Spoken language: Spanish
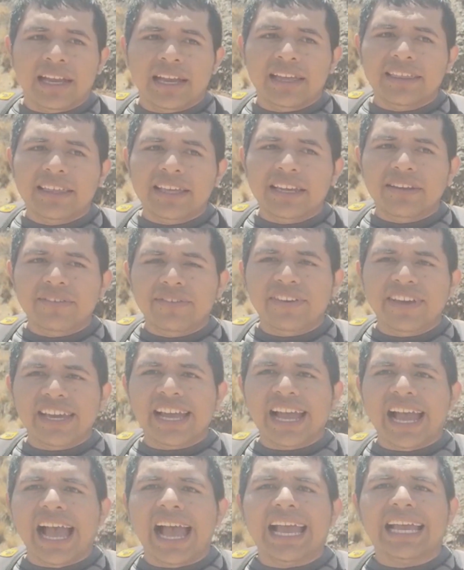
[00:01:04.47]
que
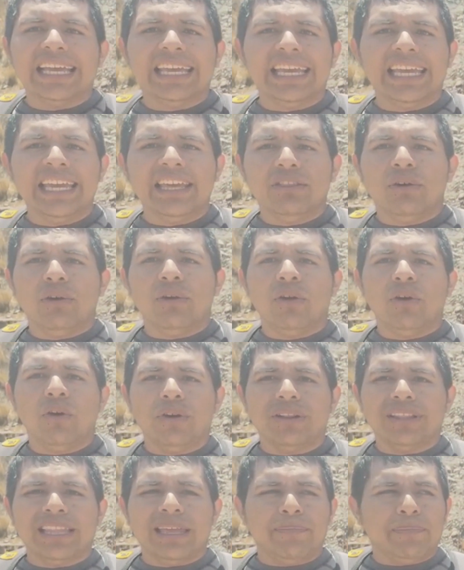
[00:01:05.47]
significa
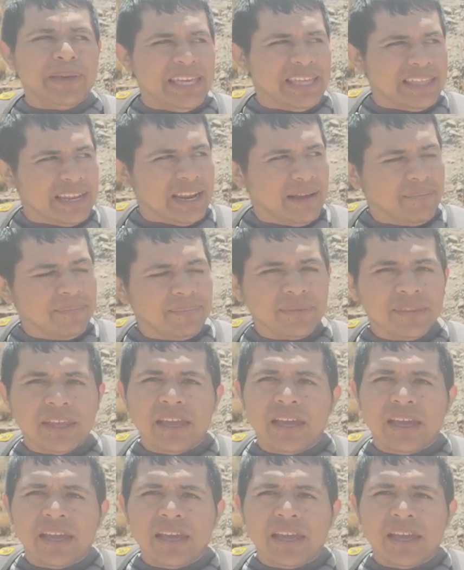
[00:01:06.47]
ídolo de piedra.